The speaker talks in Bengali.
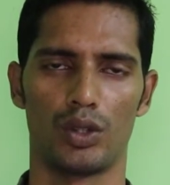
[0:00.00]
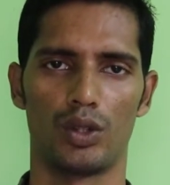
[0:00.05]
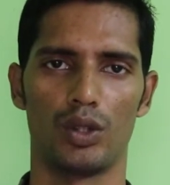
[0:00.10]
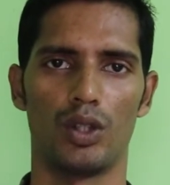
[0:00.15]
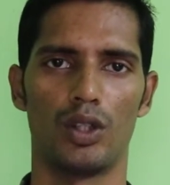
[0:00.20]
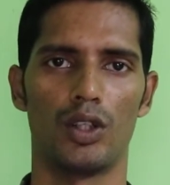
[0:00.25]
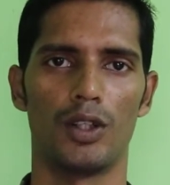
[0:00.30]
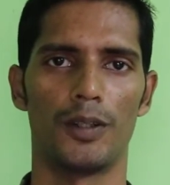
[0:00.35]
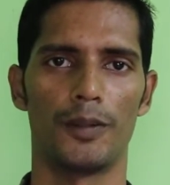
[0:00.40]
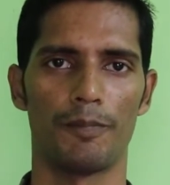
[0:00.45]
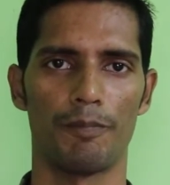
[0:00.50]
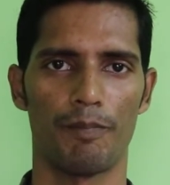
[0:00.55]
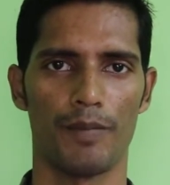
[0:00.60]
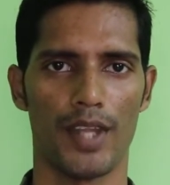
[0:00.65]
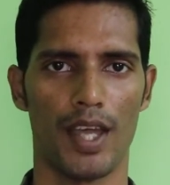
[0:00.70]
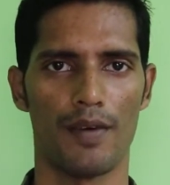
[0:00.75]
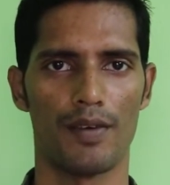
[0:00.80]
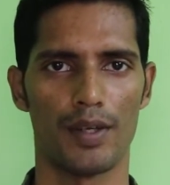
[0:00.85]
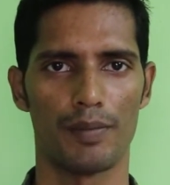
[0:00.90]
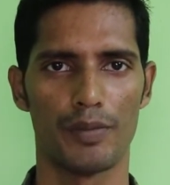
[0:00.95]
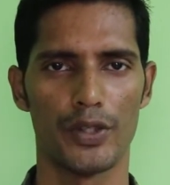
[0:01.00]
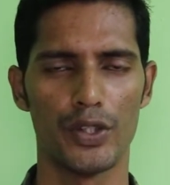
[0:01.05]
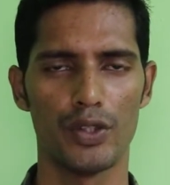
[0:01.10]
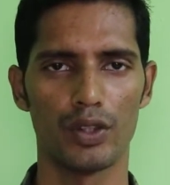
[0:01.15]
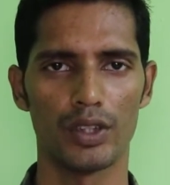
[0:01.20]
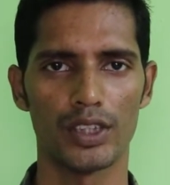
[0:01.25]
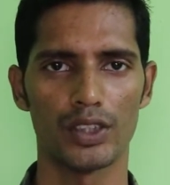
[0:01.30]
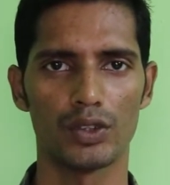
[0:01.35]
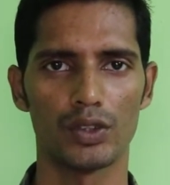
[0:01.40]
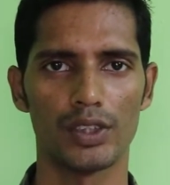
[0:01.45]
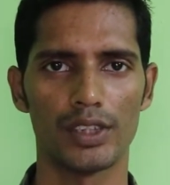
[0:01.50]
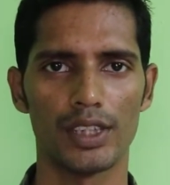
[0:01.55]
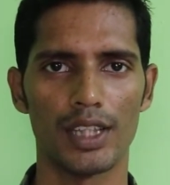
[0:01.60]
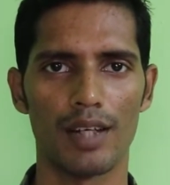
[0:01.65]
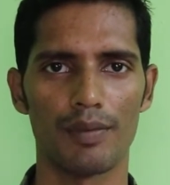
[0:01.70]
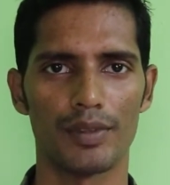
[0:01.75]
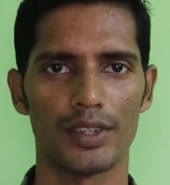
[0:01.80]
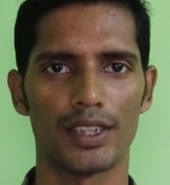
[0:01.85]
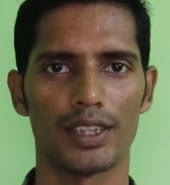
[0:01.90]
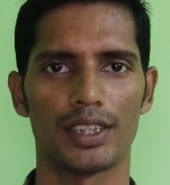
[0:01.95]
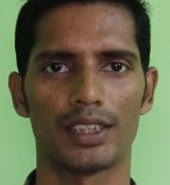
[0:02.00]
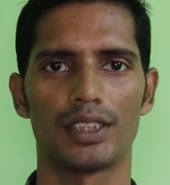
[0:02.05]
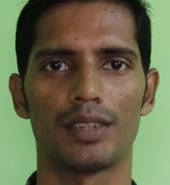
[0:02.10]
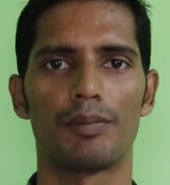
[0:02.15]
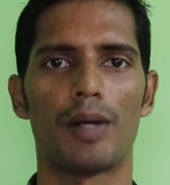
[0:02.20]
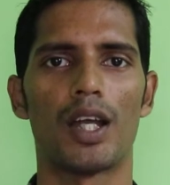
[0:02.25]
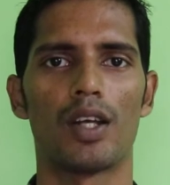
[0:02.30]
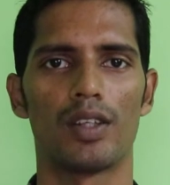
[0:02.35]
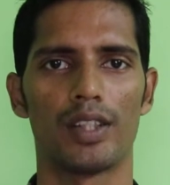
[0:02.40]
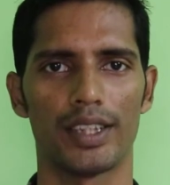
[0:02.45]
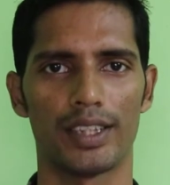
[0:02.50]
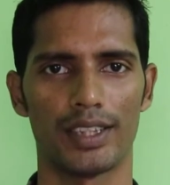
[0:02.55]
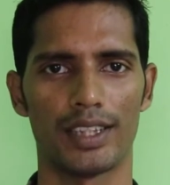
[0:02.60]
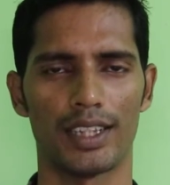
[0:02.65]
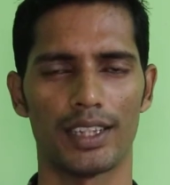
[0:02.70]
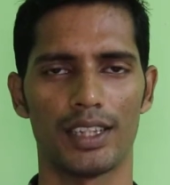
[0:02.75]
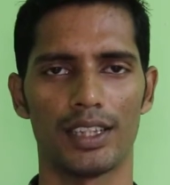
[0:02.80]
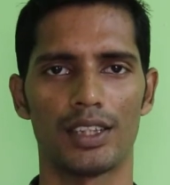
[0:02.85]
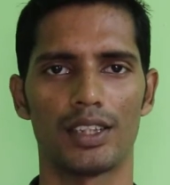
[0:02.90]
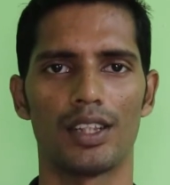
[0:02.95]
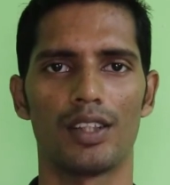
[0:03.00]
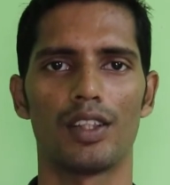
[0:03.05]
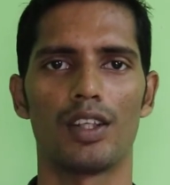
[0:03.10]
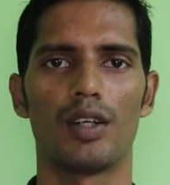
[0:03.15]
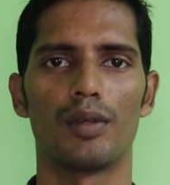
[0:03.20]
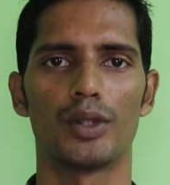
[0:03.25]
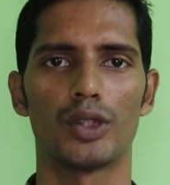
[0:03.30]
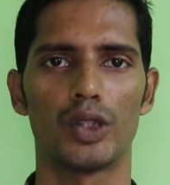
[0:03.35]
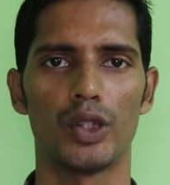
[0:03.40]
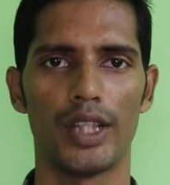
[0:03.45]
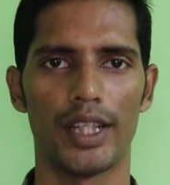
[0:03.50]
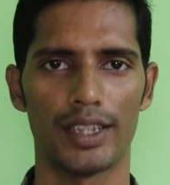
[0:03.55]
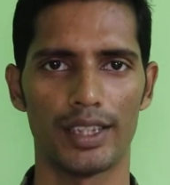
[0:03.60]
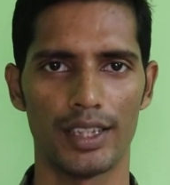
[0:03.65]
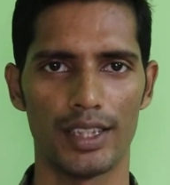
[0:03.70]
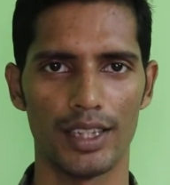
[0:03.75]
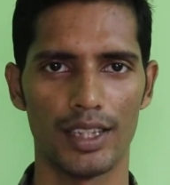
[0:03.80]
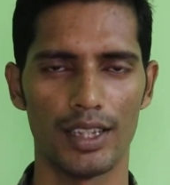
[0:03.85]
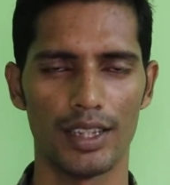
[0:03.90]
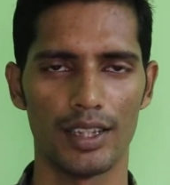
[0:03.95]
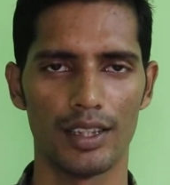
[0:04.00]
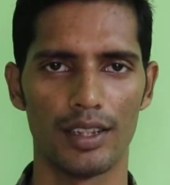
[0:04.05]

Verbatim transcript: তো আমার ভিডিওটি যদি আপনাদের কাছে ভালো লেগে থাকে তাহলে অবশ্যই একটি